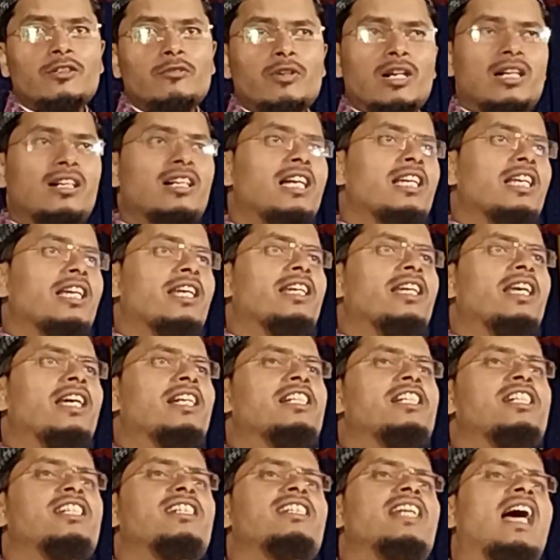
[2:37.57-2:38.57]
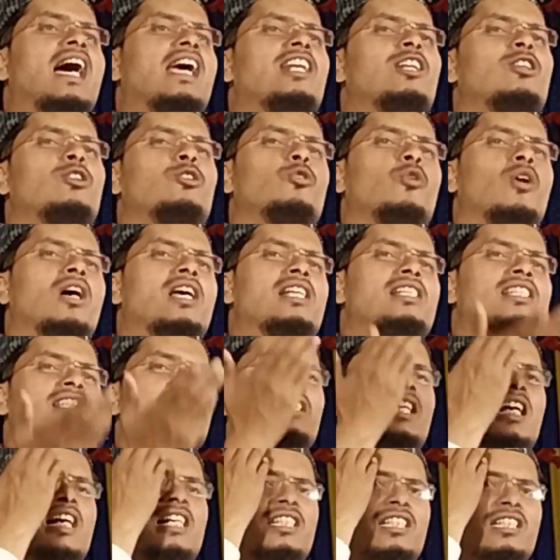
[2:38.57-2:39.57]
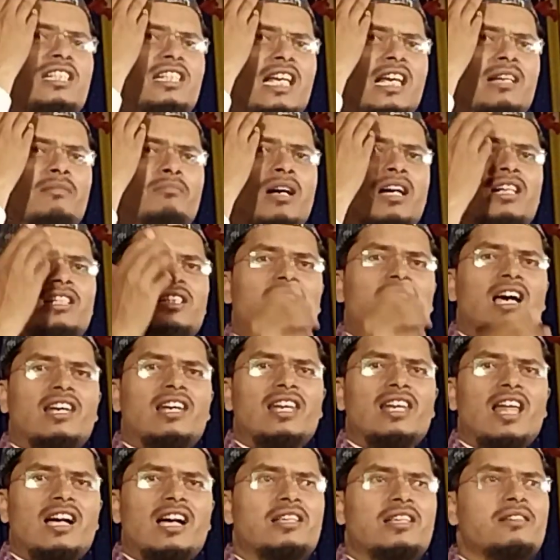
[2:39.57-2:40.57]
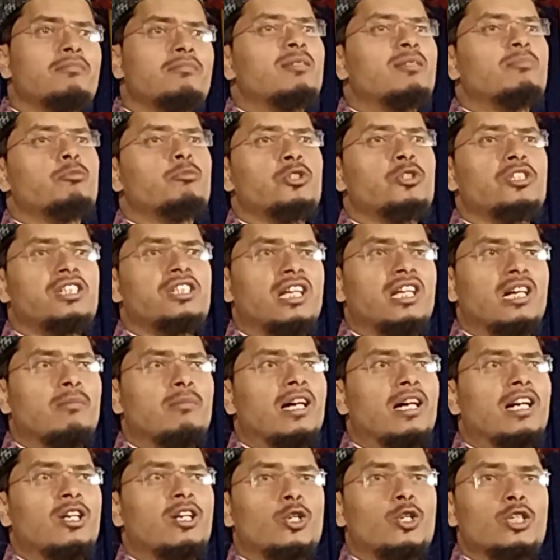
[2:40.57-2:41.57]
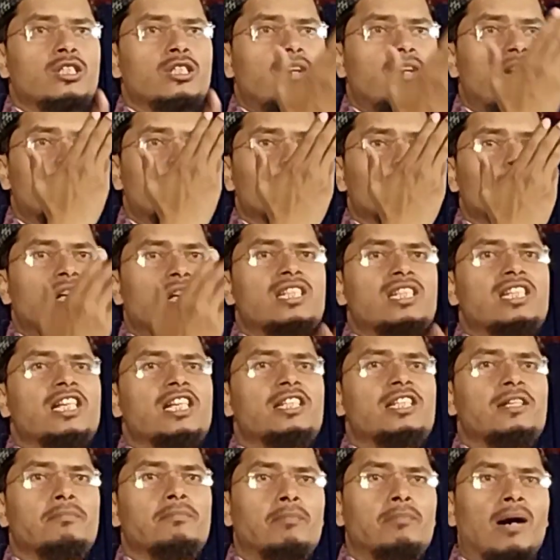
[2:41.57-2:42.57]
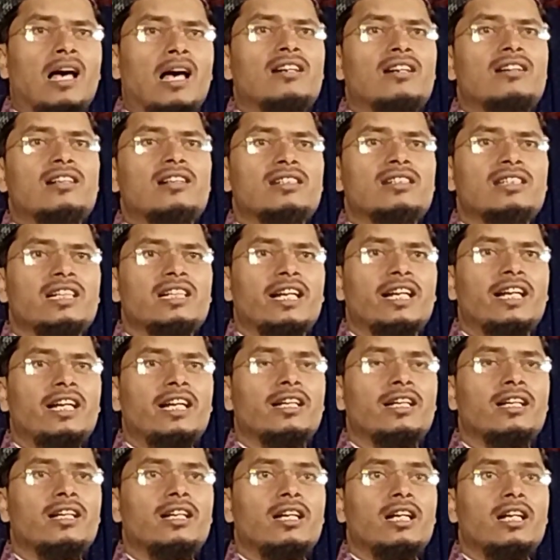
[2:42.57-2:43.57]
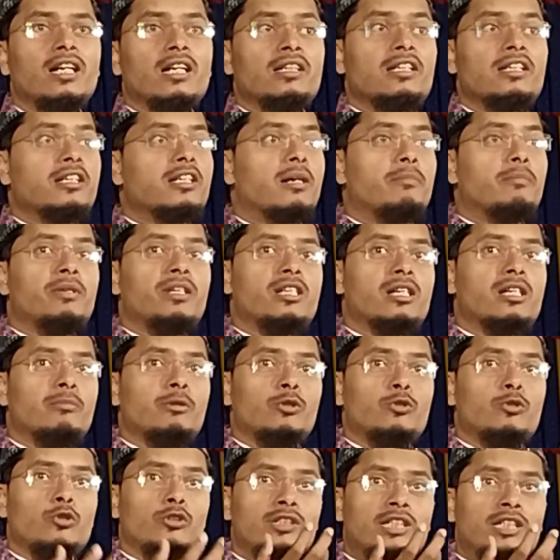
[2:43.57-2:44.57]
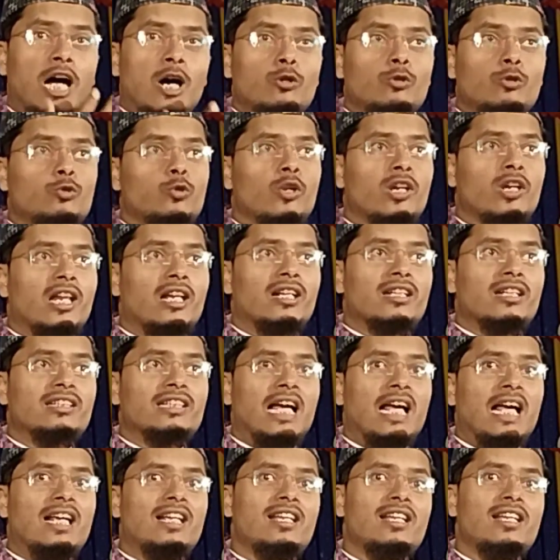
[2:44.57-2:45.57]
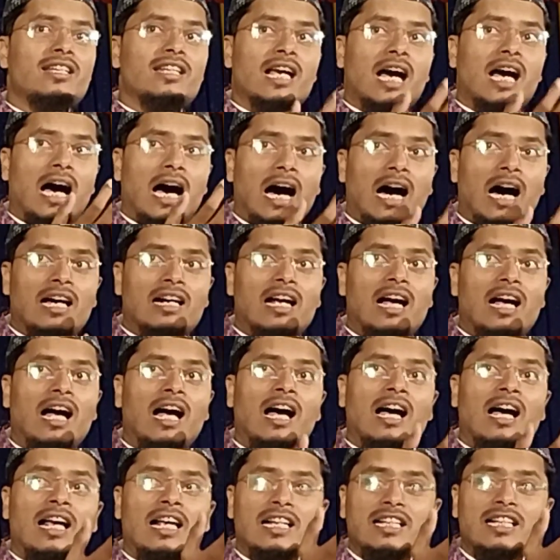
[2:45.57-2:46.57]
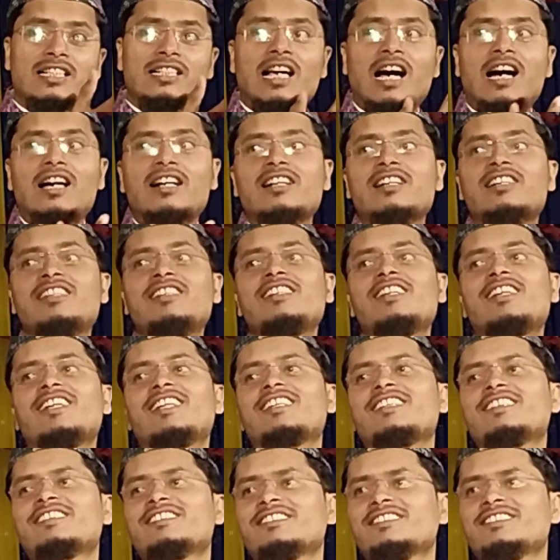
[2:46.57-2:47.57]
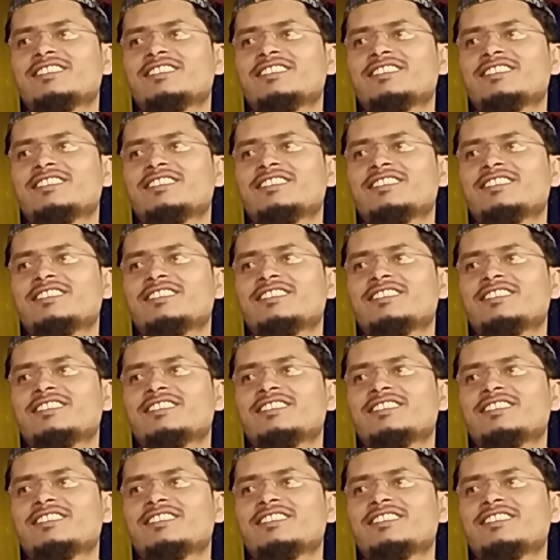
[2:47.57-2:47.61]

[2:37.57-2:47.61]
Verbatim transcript: वरना हेयर स्टाइल तो ऐसी ऐसी है माशाल्लाह कि मत पूछिए हमारे नौजवान तो ऐसे ऐसे बाल रखते हैं कि कभी कभी तो डाउट होने लगता है कि ये आ रहा है कि आ रही है